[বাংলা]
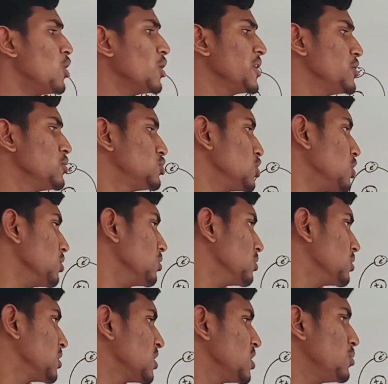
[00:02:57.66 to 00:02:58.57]
এবং নিউটন
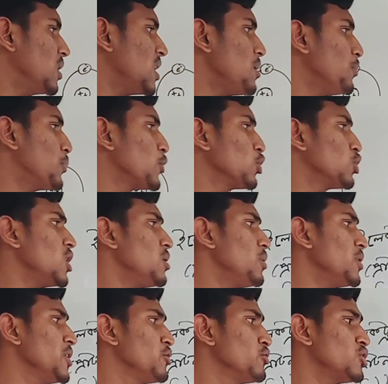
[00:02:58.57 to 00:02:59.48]
কি বললাম প্রোটন
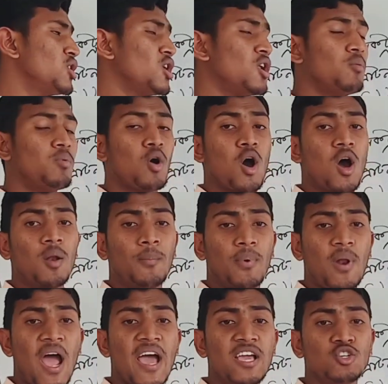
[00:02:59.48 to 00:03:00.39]
এবং নিউটনের ভর
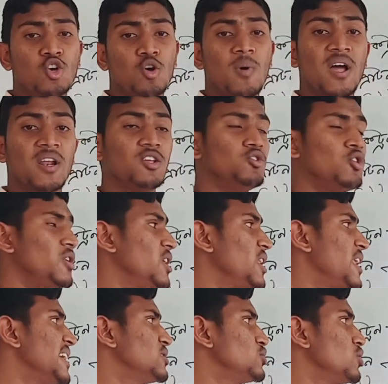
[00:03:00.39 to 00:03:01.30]
প্রায় সমান কিন্তু
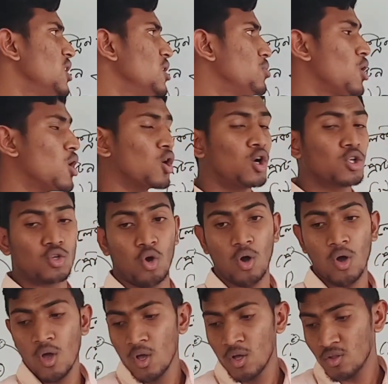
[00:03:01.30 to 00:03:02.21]
ইলেকট্রনের ভর কত
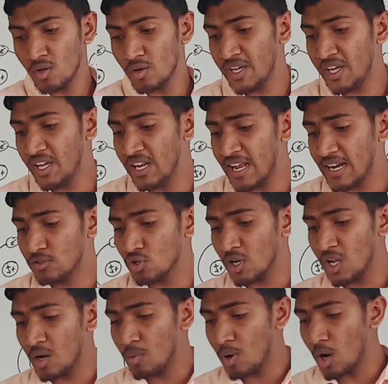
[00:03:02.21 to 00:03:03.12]
ওই ইলেকট্রনের